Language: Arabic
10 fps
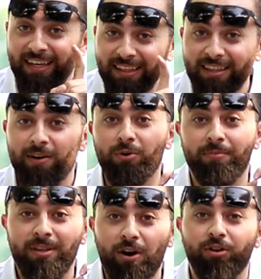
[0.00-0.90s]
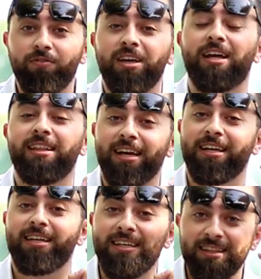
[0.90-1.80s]
انت واللي بتاخذ فيها
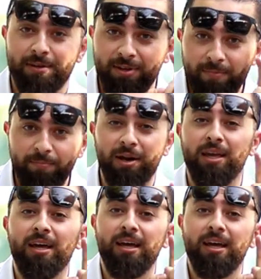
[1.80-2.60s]
الدخل اللي انت بهمك